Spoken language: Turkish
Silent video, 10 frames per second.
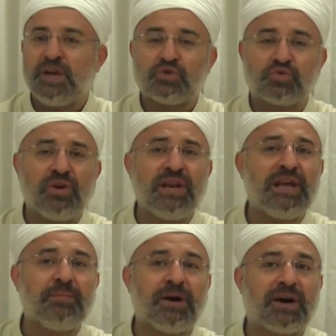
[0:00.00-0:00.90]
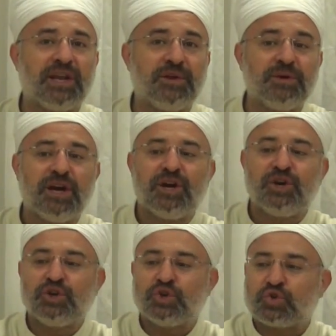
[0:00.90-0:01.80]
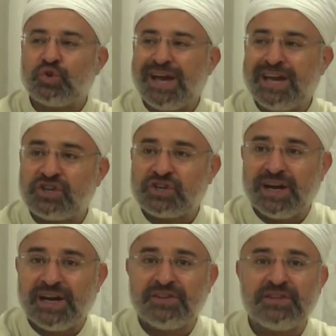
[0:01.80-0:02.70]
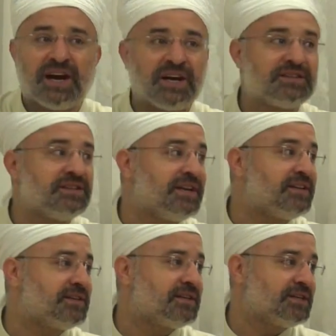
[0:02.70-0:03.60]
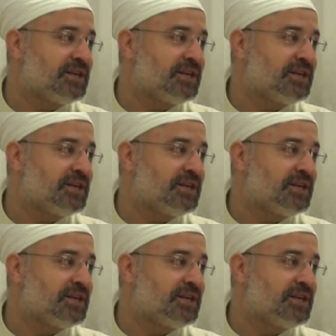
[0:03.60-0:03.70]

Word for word: Söyleyin bakalım şu eşyanın adı nedir?